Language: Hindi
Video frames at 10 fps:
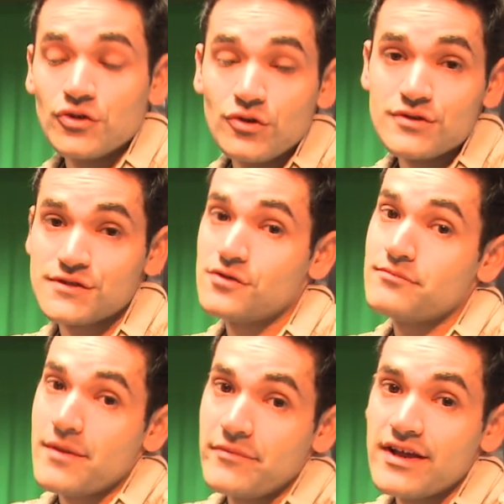तो दोस्तों
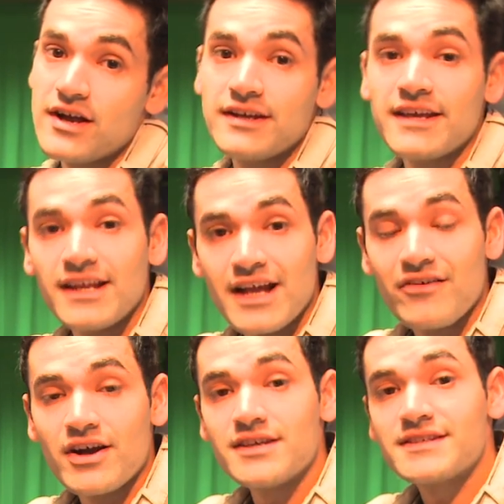मेमोरी कार्ड के
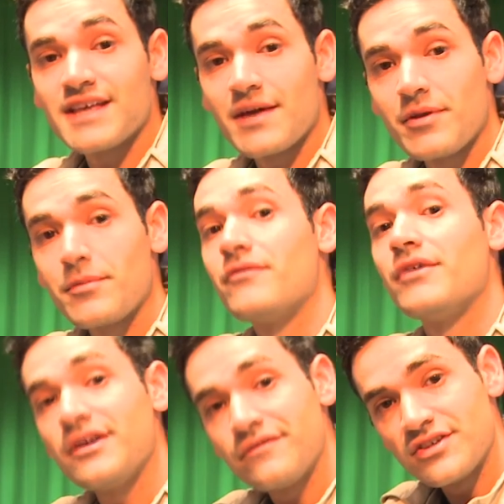अलावा इस कैमरे में
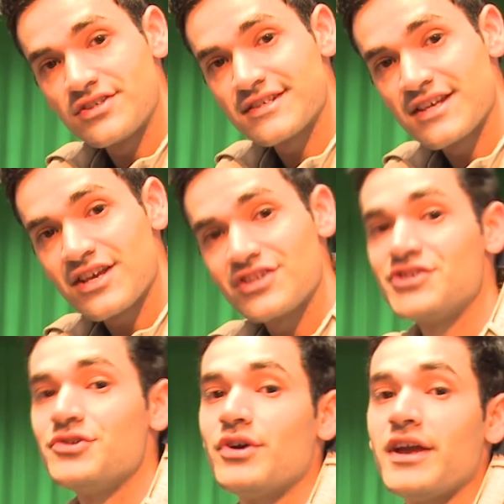वही फीचर्स हैं
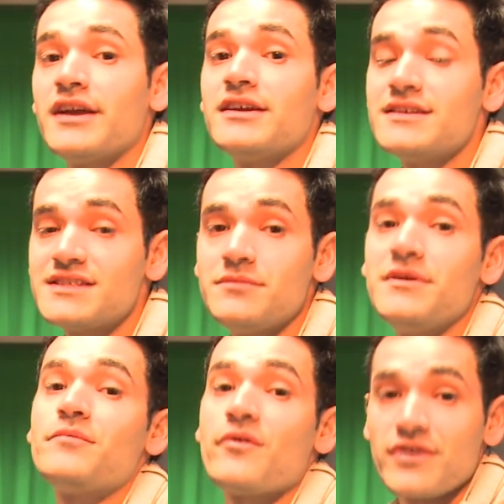जो एक किसी भी
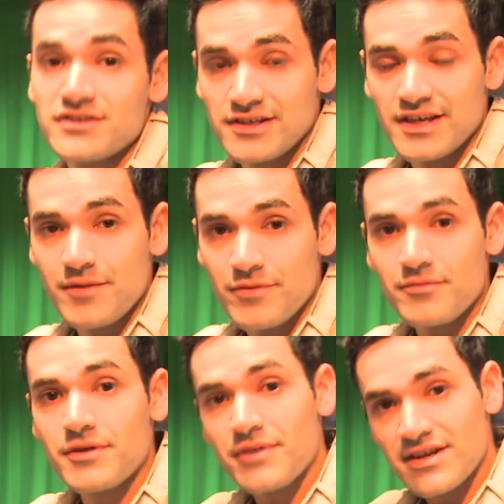प्रोफेशनल कैमरा
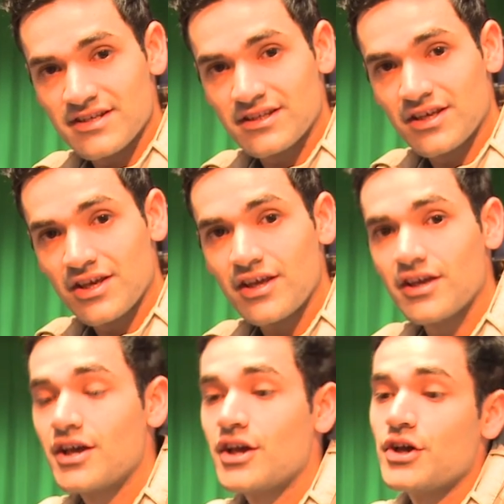में पाए जाते हैं
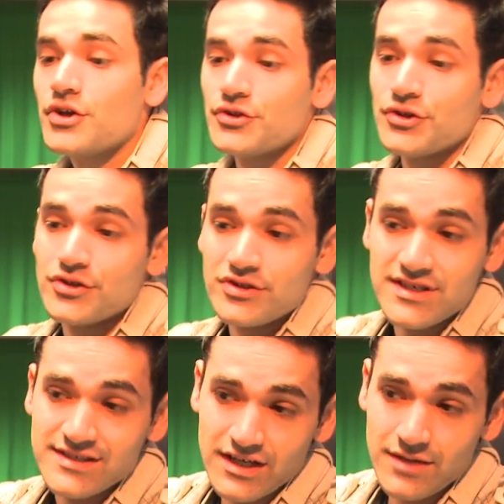तो
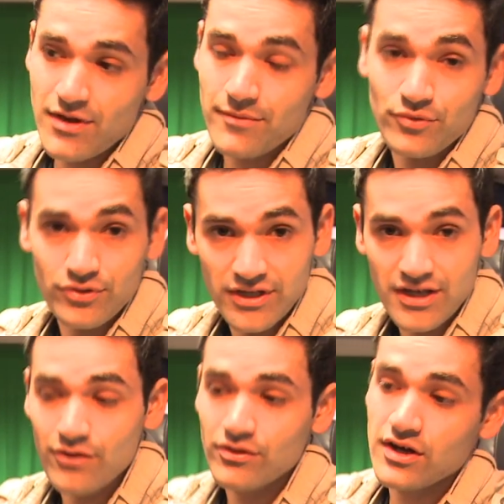जैसा कि मैं आपको
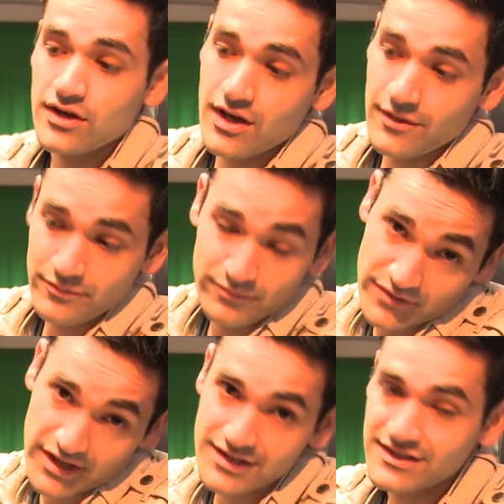दिखाऊंगा आप
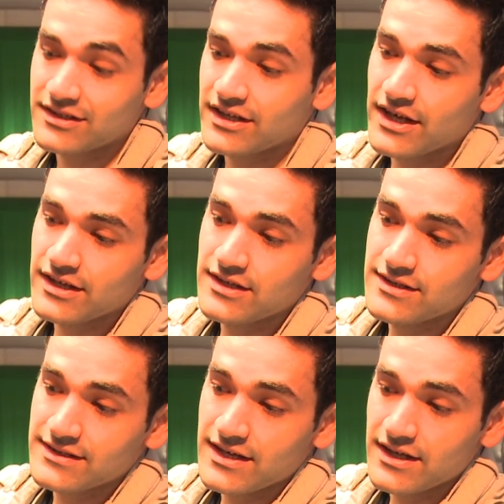देख ही सकते हैं कि
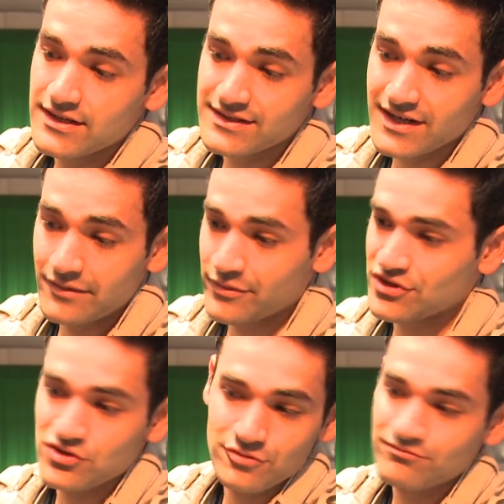इसके इस साइड पर
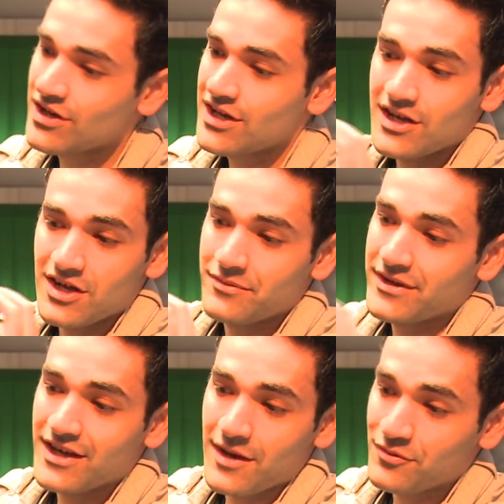जो
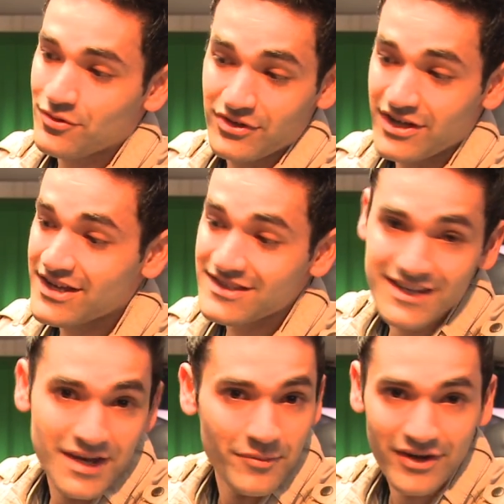अभी आपको ढेर
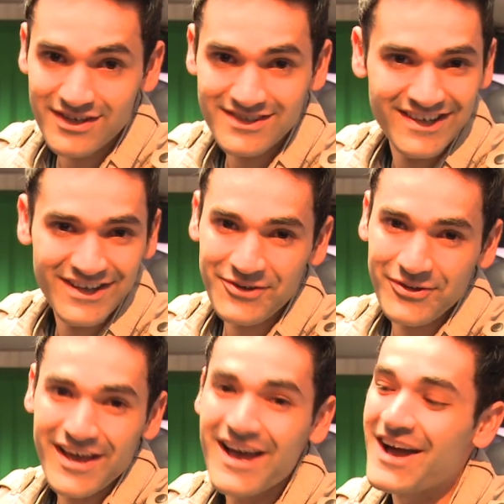सारे बटन लगे हुए हैं